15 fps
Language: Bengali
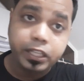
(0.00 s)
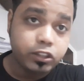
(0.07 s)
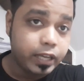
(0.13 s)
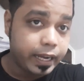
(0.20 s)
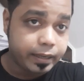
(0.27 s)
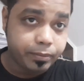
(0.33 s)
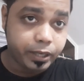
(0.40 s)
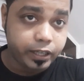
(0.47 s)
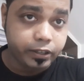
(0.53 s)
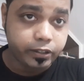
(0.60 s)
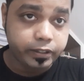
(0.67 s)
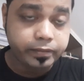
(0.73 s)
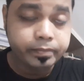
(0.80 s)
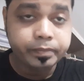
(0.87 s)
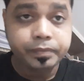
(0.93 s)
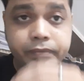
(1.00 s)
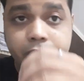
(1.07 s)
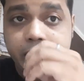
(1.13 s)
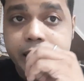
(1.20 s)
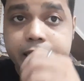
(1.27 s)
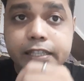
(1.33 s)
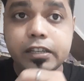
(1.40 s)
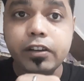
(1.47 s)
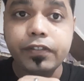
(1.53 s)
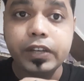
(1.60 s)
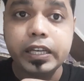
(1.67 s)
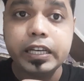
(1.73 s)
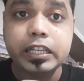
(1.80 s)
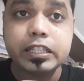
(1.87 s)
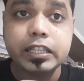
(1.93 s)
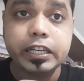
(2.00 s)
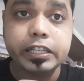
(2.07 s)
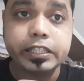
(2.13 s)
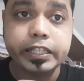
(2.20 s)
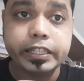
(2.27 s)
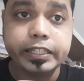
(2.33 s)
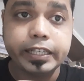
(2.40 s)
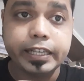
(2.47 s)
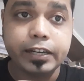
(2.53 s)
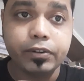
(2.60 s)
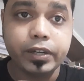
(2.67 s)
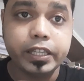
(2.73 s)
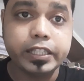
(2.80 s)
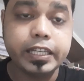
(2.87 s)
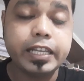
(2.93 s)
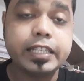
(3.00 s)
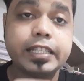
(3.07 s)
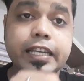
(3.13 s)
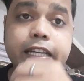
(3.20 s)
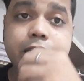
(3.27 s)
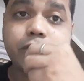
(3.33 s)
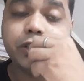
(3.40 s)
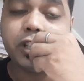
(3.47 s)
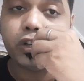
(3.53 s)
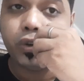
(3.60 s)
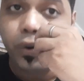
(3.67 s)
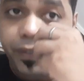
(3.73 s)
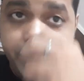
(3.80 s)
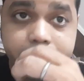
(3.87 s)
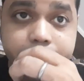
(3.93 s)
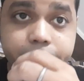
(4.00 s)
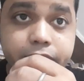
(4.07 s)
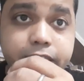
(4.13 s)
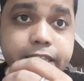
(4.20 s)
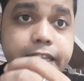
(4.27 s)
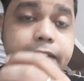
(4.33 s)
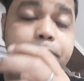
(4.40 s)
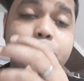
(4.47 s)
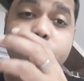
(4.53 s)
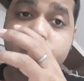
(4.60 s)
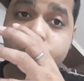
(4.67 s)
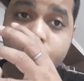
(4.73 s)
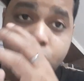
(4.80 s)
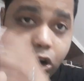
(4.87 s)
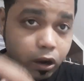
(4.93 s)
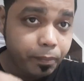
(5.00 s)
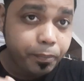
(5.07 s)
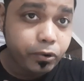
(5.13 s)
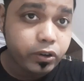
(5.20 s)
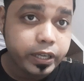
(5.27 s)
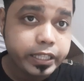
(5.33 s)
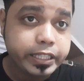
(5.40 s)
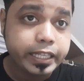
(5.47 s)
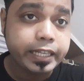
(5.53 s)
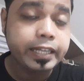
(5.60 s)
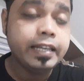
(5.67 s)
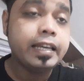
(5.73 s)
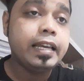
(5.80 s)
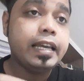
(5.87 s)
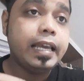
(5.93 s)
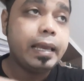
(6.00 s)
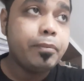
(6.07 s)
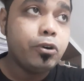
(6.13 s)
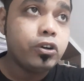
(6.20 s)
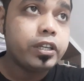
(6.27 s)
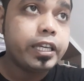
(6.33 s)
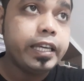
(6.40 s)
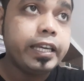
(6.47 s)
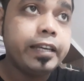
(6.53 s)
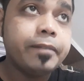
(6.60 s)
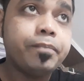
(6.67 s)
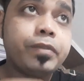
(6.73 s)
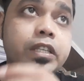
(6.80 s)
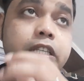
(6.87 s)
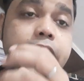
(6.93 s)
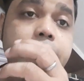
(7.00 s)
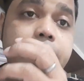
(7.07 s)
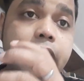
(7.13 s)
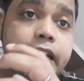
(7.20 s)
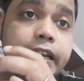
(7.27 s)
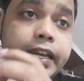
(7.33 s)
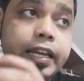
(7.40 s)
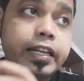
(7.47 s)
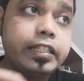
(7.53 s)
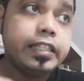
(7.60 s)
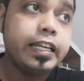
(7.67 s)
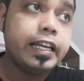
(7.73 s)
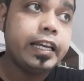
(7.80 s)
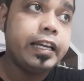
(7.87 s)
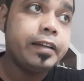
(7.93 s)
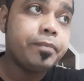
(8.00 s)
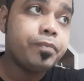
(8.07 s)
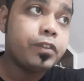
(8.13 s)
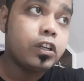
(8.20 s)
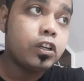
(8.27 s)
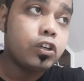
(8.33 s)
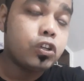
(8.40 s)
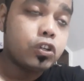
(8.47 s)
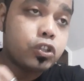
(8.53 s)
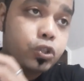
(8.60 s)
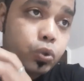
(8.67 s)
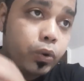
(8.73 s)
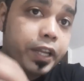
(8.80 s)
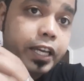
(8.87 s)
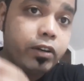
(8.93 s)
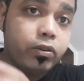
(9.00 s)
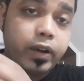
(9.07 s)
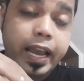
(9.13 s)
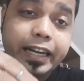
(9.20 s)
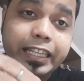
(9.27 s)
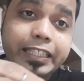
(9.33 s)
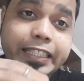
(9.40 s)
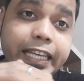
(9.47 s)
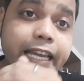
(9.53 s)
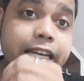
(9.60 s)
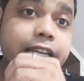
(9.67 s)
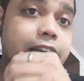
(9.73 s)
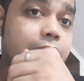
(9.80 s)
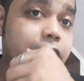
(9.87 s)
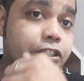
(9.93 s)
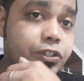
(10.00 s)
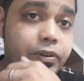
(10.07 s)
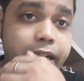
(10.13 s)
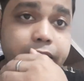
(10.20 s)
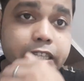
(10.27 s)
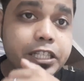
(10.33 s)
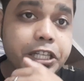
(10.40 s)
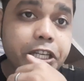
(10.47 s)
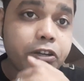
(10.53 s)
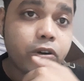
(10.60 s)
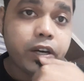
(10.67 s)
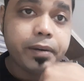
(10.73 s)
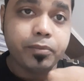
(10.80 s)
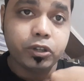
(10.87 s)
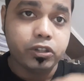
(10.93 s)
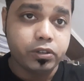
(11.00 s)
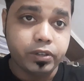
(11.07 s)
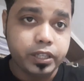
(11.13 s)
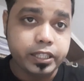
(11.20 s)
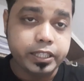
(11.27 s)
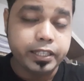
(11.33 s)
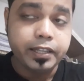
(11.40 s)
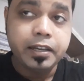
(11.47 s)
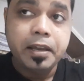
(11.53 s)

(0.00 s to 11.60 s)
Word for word: কিন্তু একেবারে না হিস্ট্রি অফ ইংলিশ লিটারেচার যেটা রয়েছে সেটা হচ্ছে খুবই ইন্টারেস্টিং প্রচুর গল্প রয়েছে এবং কি সেখানে যে স্টোরিগুলো একটা চেন কাজ করে একটা শিকলের মতো রয়েছে